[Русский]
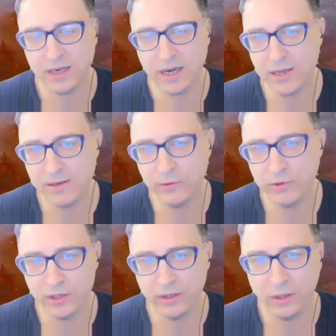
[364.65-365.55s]
крайние
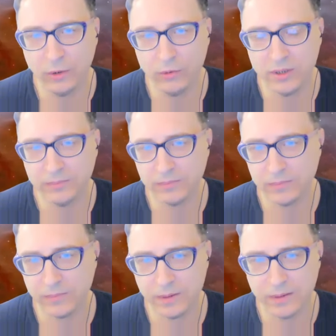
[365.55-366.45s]
случаи, когда люди
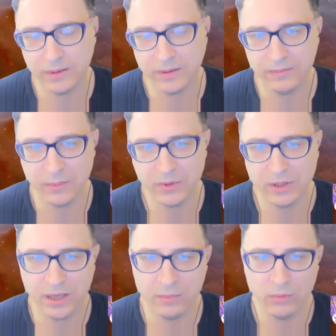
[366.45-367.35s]
э,
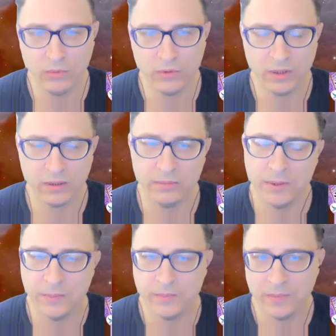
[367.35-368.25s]
вообще как бы у них
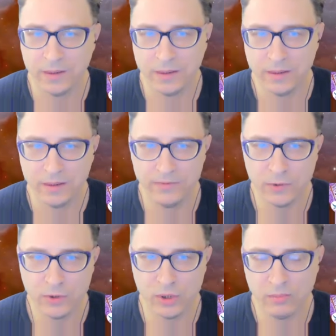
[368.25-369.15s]
э,
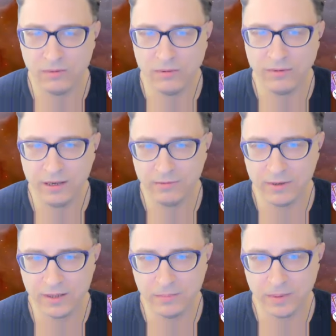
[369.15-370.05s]
все из дома
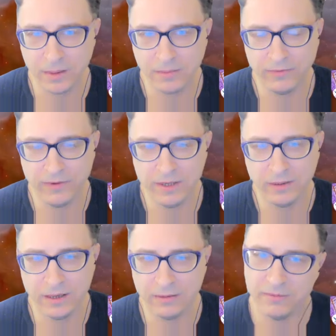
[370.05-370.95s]
вываливается, прямо
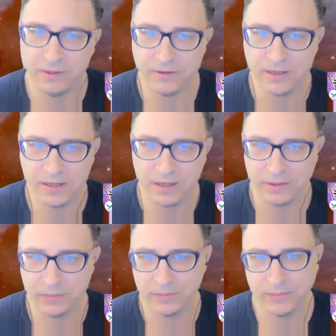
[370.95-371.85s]
видел я в
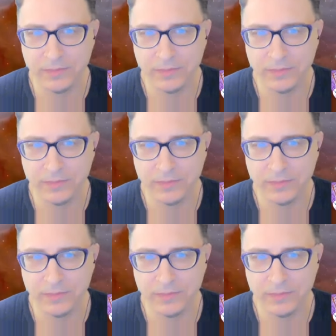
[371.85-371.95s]
новостях.